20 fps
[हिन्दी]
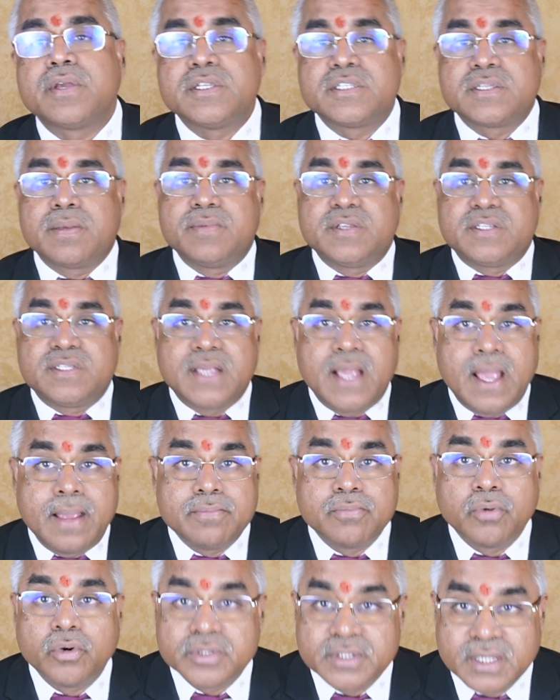की
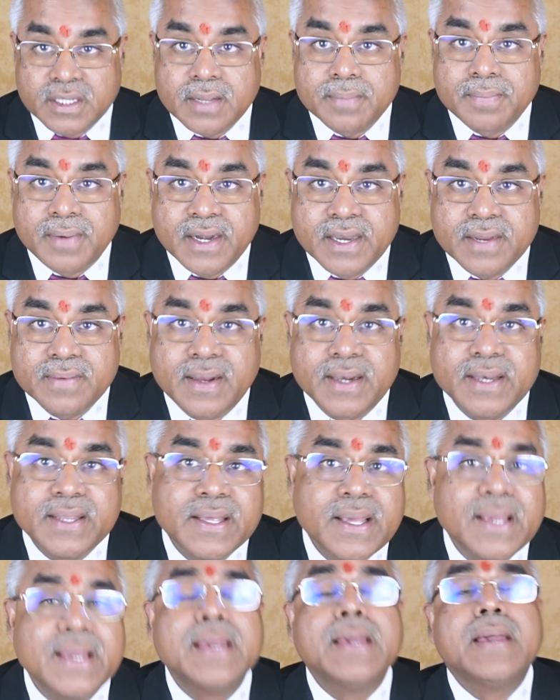समस्याएं बहुत ज़्यादा बढ़ने वाली
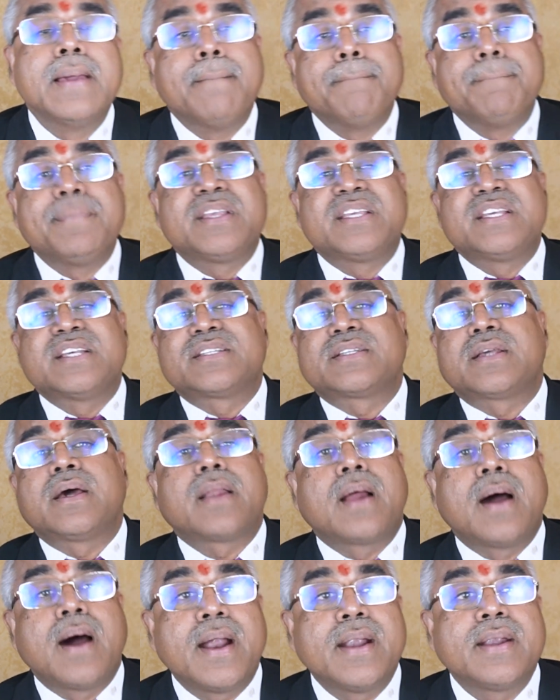हैं
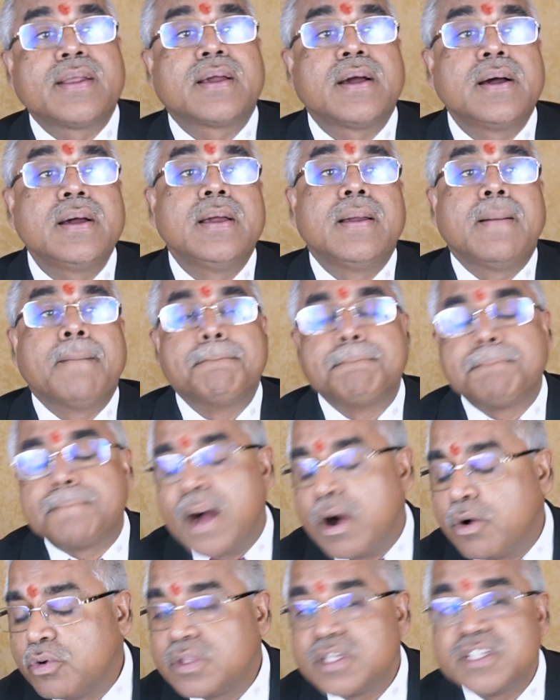विशेषकर हार्ट का
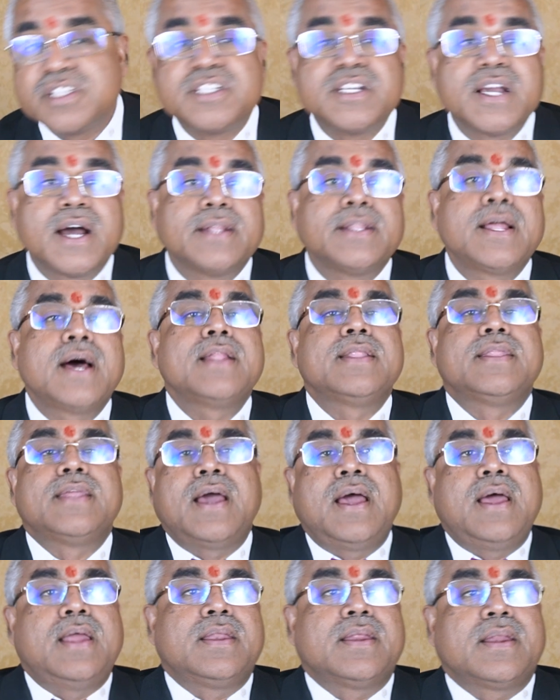बहुत ज़्यादा
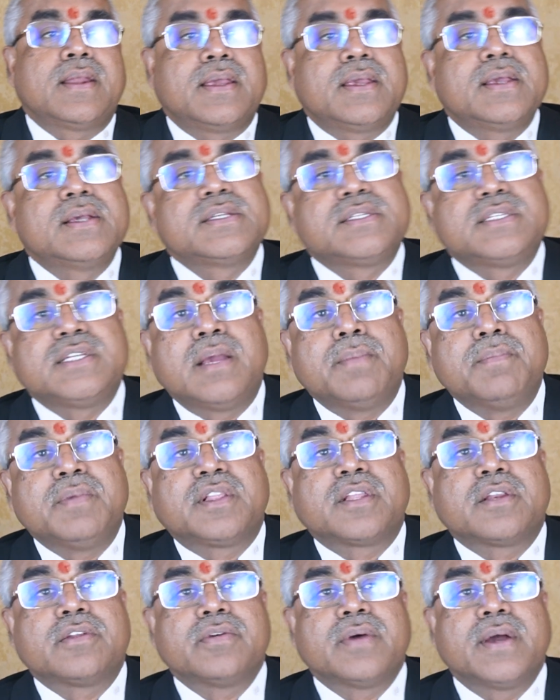ध्यान रखें सी
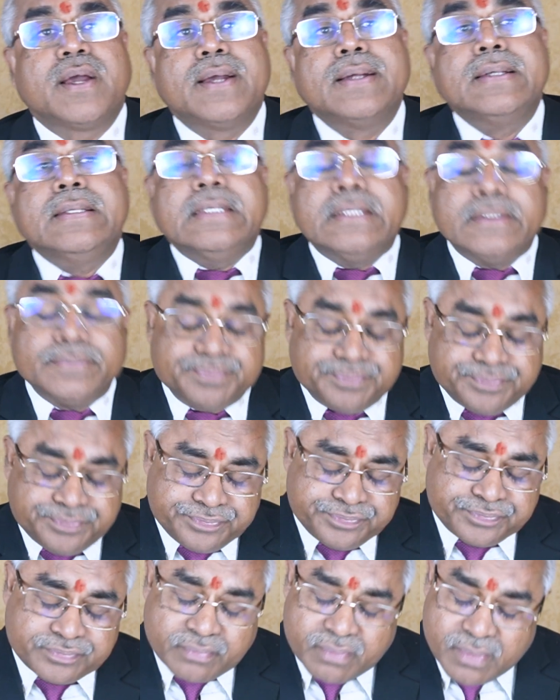मित्र जो है
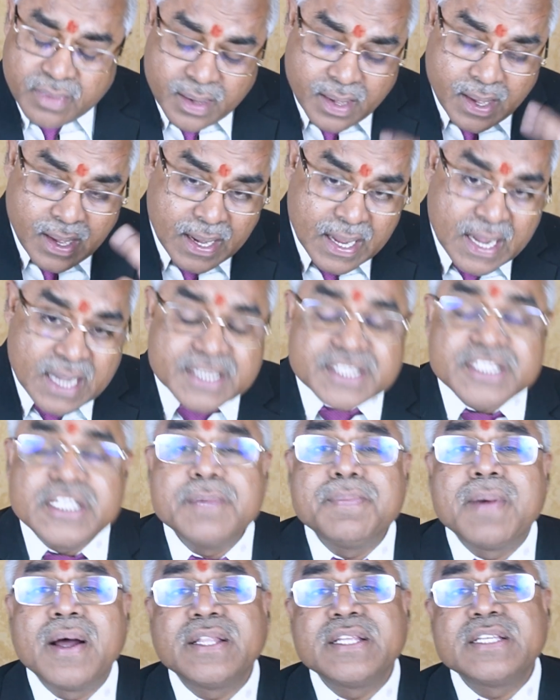अच्छी
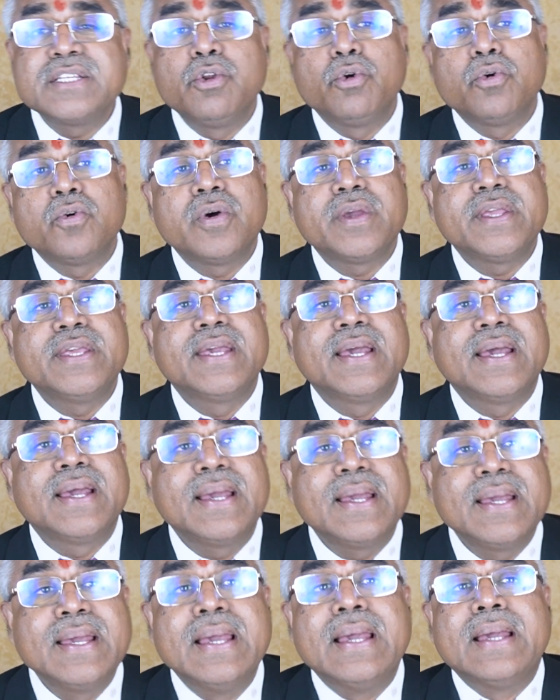बात इस लोगों की यह
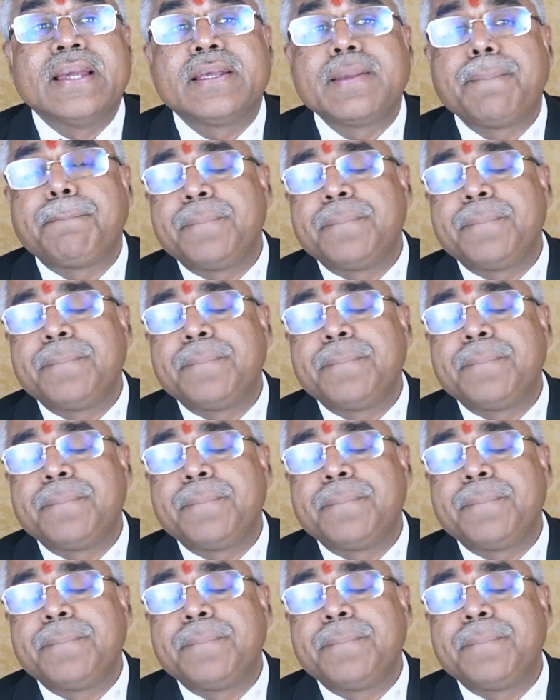है कि